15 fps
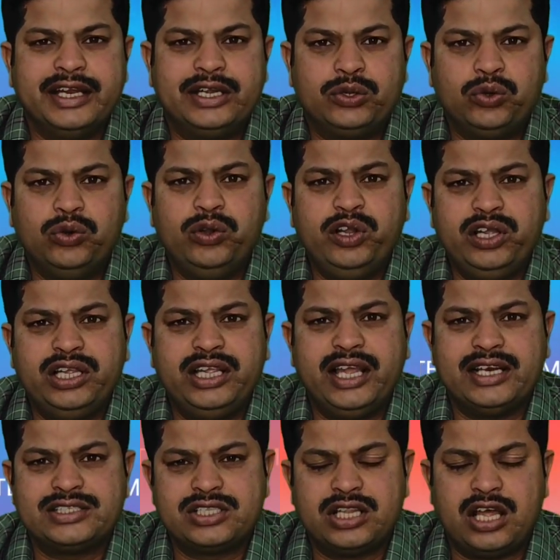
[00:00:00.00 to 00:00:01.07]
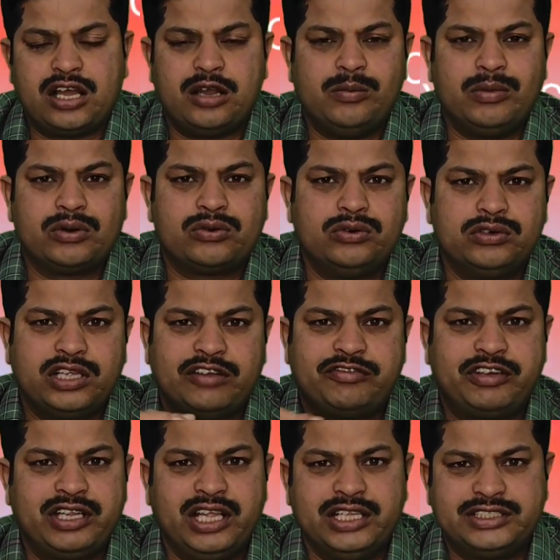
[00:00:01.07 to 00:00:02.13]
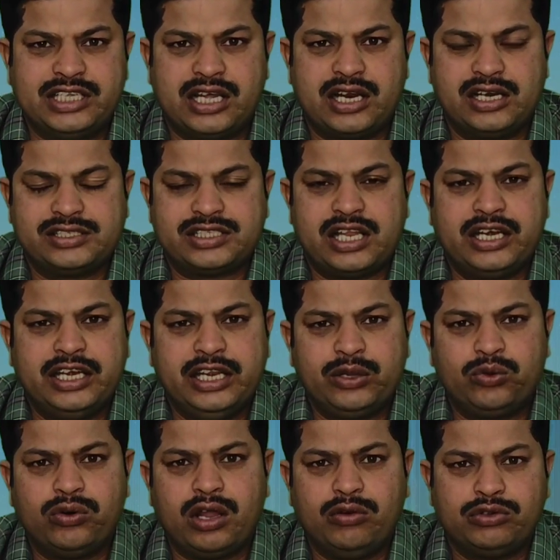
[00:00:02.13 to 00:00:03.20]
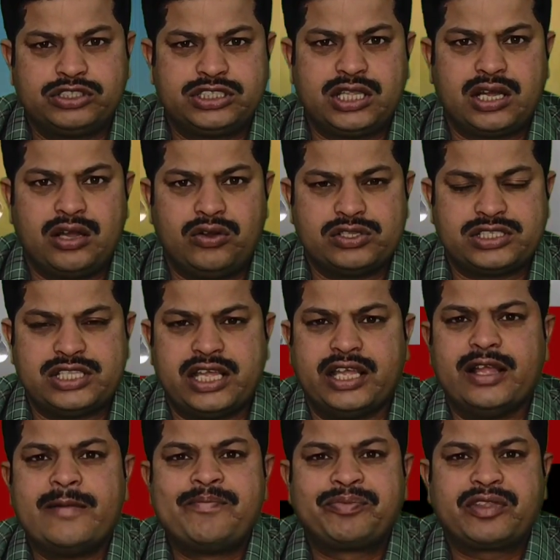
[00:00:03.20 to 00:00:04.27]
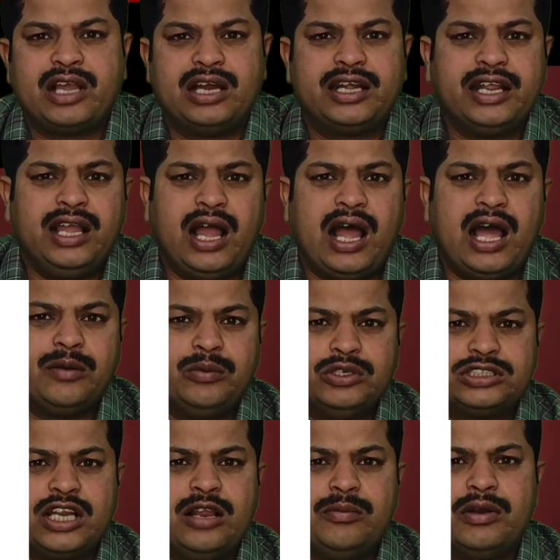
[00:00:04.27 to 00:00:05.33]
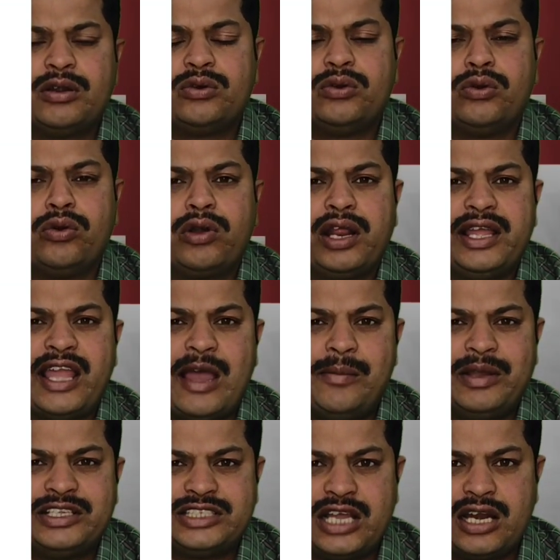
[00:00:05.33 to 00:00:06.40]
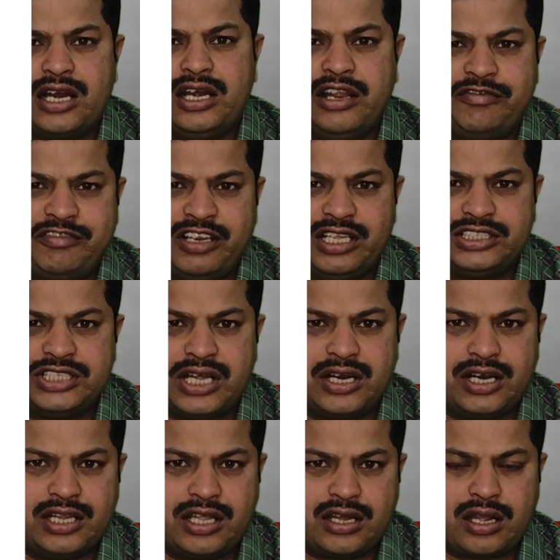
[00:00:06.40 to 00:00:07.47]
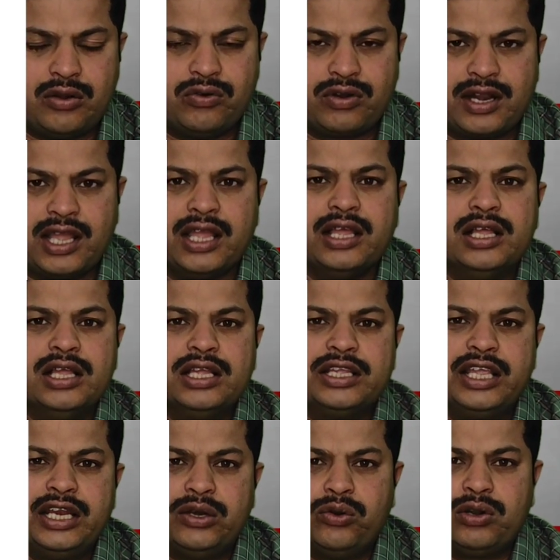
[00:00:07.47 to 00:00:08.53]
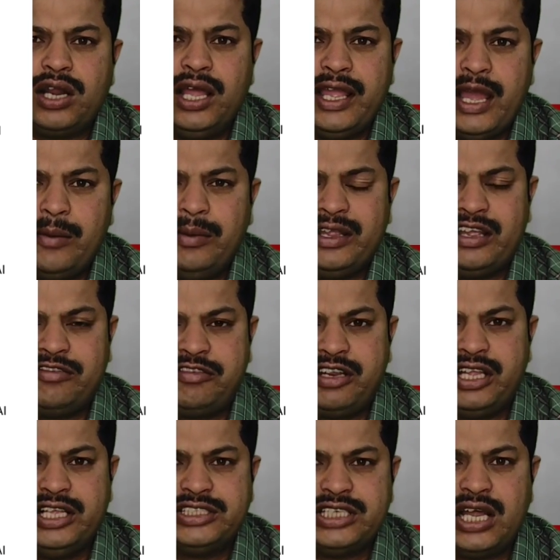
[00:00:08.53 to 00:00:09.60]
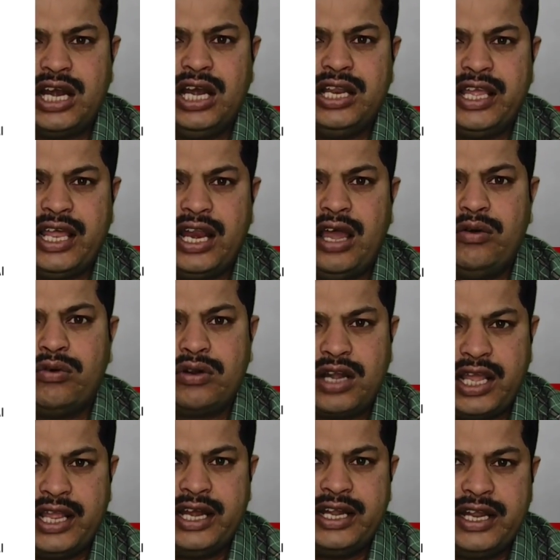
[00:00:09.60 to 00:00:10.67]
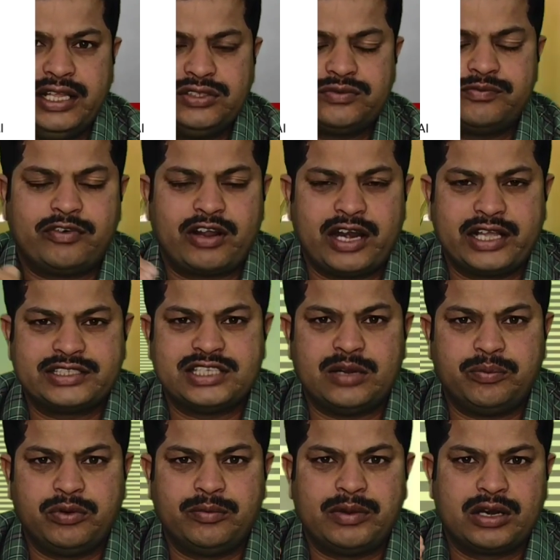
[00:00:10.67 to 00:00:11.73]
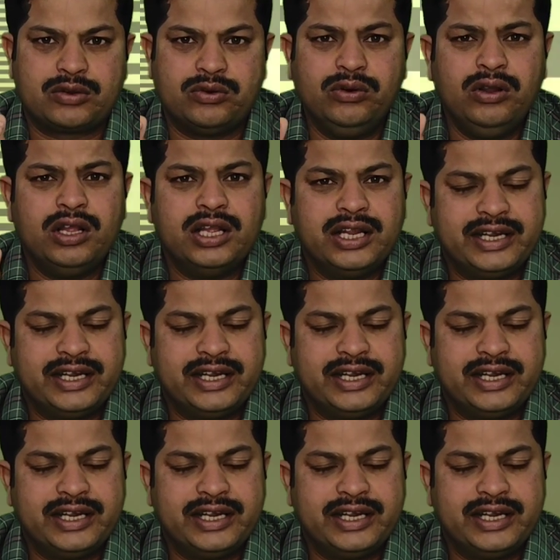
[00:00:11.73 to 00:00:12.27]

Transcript: ఈ టూ ఇయర్స్ దాకా మనకు ఎఫ్టీఏ ఛానల్స్ అన్నీ కూడా ఉచితంగా వస్తాయి అంటే ఆల్మోస్ట్ ఆల్ మనకు నూట యాభై ఛానల్ ఎఫ్టీఏ ఛానల్ దాకా ఉంటాయి ఈ నూట యాభై ఎఫ్టీఏ ఛానల్ ఎలా ఉంటాయంటే ఫర్ ఎగ్జాంపుల్ మనకు